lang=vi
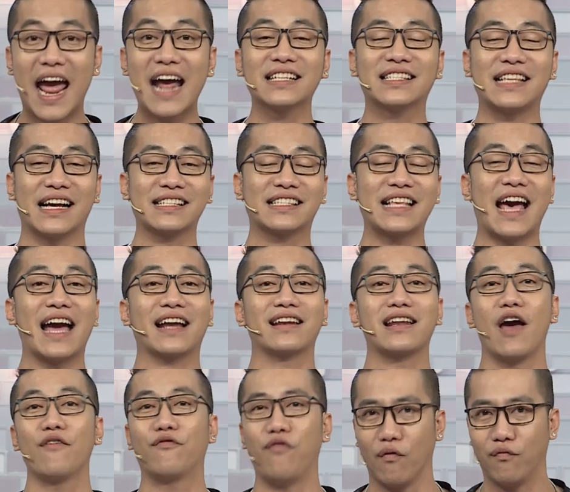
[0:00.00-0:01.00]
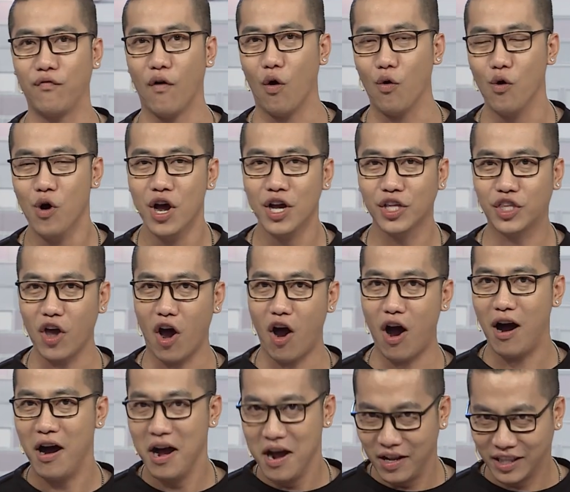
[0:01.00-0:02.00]
đang sẵn sàng để phục vụ
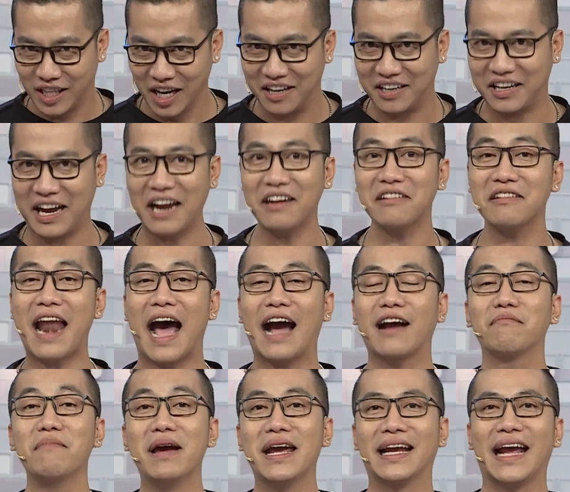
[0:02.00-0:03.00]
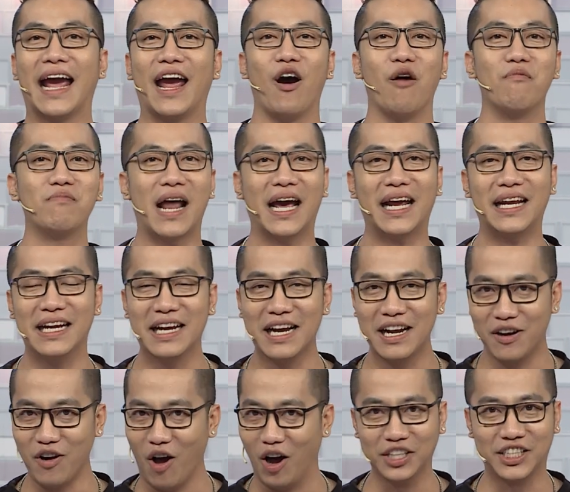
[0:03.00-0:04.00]
cho thực khách đặc biệt ngày hôm nay.
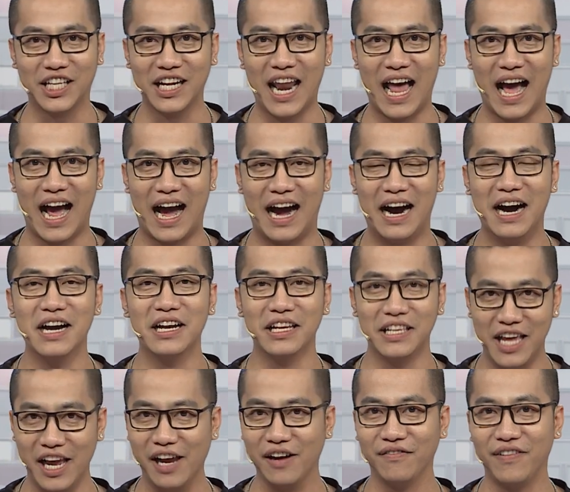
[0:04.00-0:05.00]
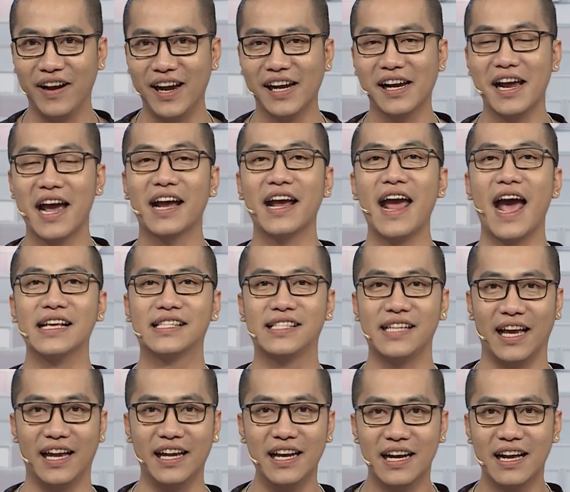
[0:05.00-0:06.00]
Đó chính là diễn viên nghệ
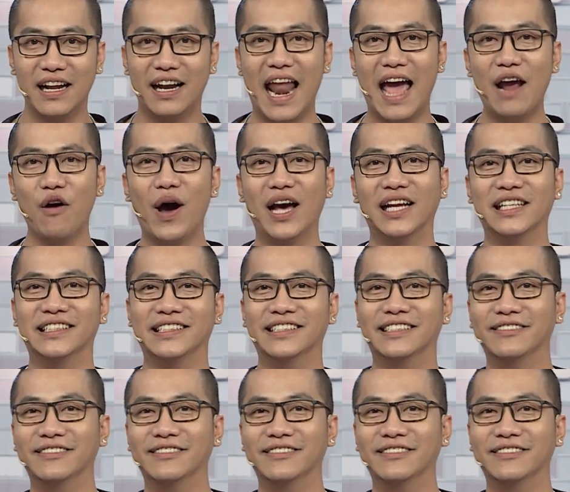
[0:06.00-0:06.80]
sĩ Lê Huỳnh.